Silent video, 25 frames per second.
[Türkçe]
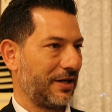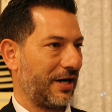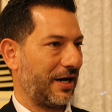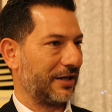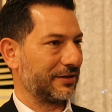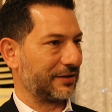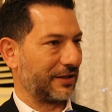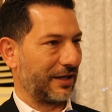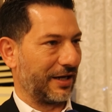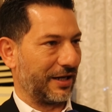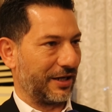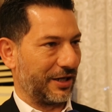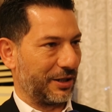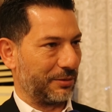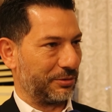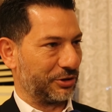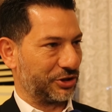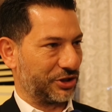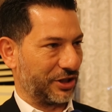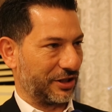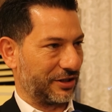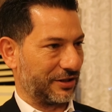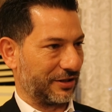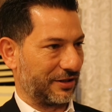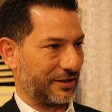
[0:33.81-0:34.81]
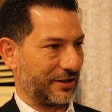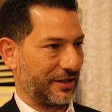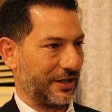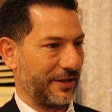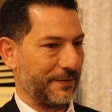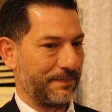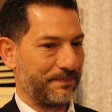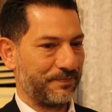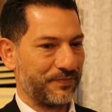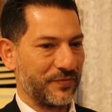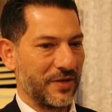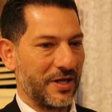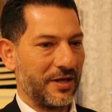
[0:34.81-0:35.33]
adaletli bir şekilde
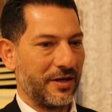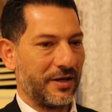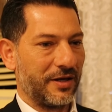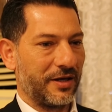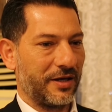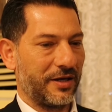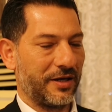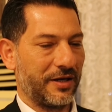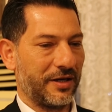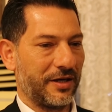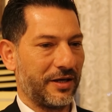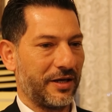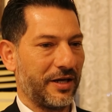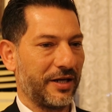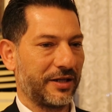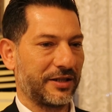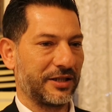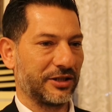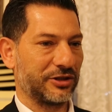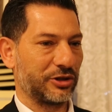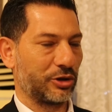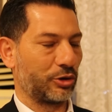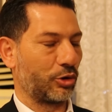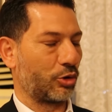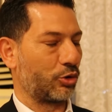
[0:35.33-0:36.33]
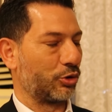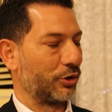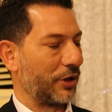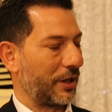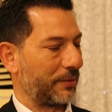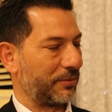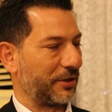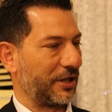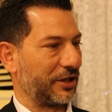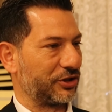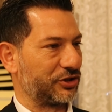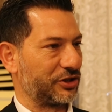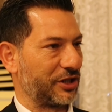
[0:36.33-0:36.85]
e, herkese
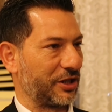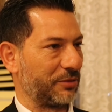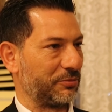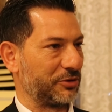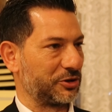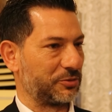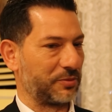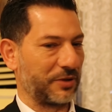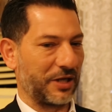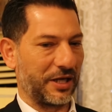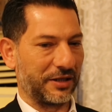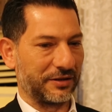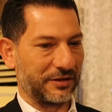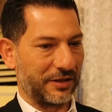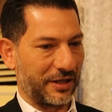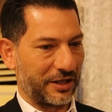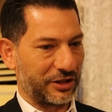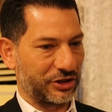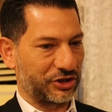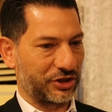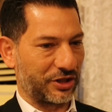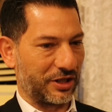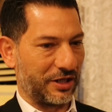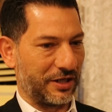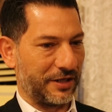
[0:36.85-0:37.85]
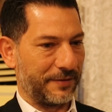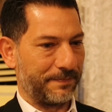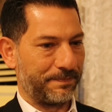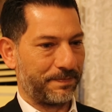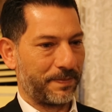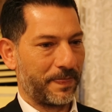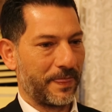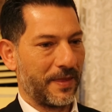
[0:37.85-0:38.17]
dokunabileceğimiz bir anlayışla